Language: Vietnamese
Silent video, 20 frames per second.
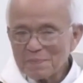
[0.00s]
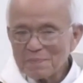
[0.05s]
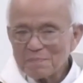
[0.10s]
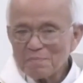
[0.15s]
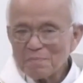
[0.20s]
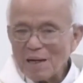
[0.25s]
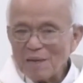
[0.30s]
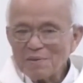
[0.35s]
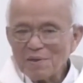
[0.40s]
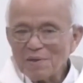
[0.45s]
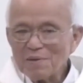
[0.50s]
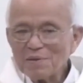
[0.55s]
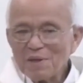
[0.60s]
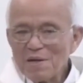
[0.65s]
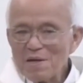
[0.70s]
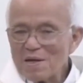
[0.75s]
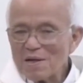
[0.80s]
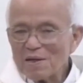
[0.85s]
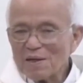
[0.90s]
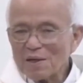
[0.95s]
Bà chỉ
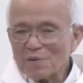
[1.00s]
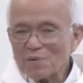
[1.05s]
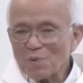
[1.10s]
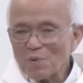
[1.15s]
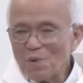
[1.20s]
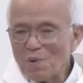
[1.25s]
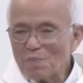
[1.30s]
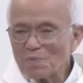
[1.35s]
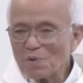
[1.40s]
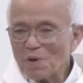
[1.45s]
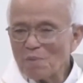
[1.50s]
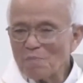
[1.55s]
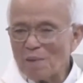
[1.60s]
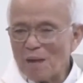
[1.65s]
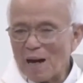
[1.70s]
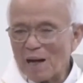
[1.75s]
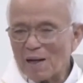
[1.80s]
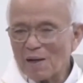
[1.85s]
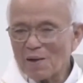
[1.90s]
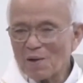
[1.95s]
tiếc là Chúa không có mặt
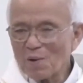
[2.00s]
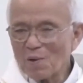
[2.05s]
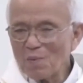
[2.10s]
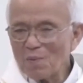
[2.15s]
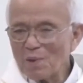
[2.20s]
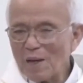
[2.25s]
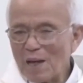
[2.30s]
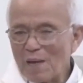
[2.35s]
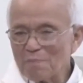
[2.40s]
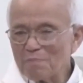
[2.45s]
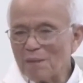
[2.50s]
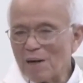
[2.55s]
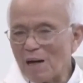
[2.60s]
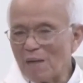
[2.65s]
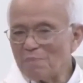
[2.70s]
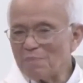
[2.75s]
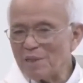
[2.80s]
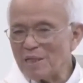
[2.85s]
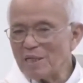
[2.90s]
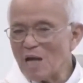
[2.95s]
lúc em bà
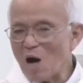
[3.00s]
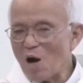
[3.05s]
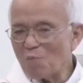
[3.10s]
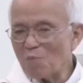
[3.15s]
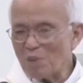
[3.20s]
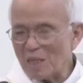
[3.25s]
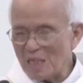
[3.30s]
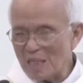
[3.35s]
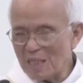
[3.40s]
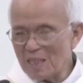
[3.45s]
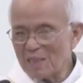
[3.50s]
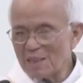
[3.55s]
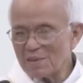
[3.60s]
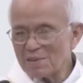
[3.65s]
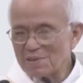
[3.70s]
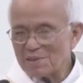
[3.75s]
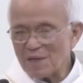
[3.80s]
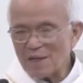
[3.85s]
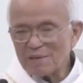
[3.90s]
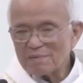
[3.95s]
bị đau bệnh
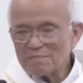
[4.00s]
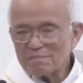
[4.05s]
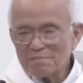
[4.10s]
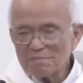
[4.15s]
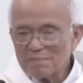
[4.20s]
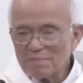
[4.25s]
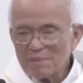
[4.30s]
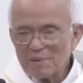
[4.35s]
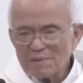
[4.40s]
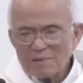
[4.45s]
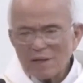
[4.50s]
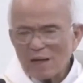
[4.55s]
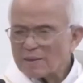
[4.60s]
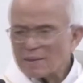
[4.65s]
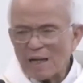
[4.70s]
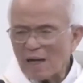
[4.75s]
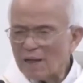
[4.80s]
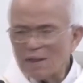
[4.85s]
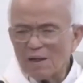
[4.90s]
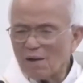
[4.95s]
chết chắc
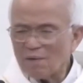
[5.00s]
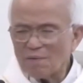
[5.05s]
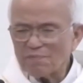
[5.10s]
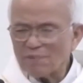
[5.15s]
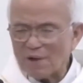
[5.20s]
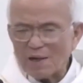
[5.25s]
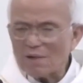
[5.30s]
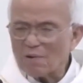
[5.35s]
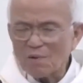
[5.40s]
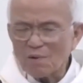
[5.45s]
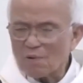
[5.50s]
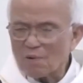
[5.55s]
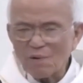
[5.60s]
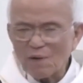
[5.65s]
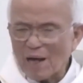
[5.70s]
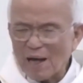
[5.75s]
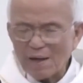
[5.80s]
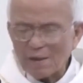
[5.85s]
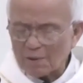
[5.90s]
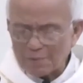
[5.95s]
chắn là không phải
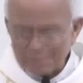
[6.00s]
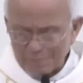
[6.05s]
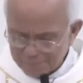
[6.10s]
corona rồi